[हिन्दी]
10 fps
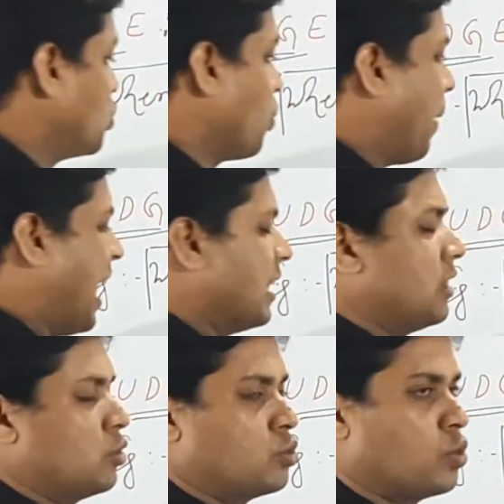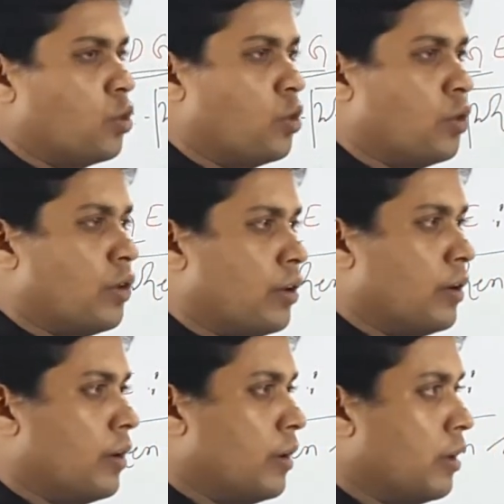जो बात जो
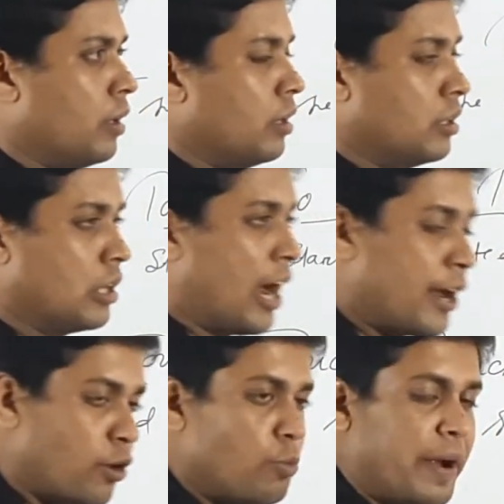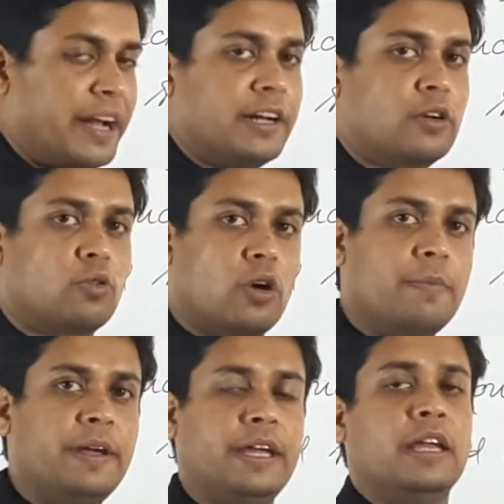आर्ग्यूमेंट
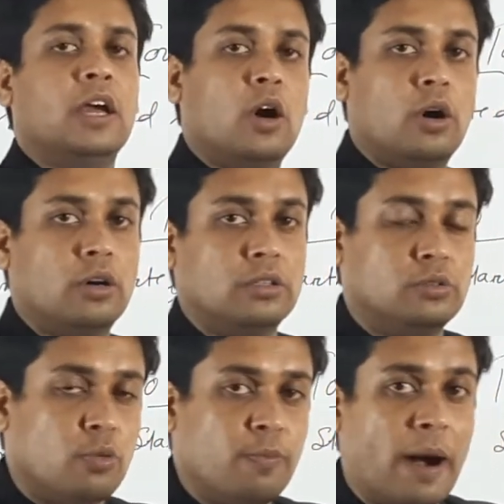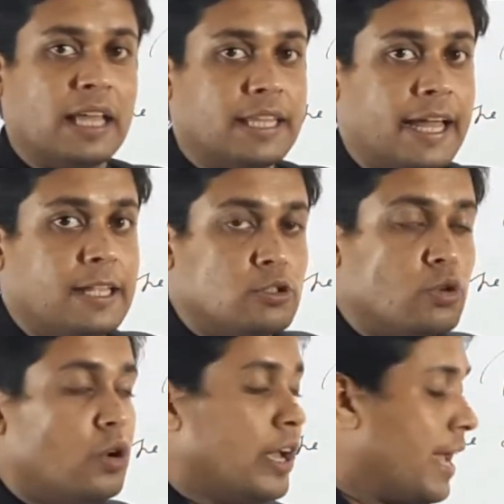कोई भी uh, जो बात है
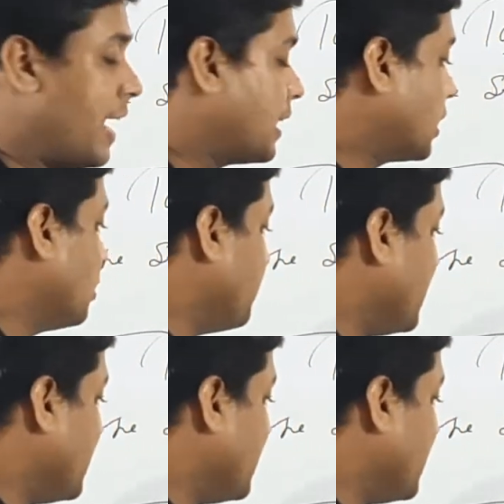जो एकदम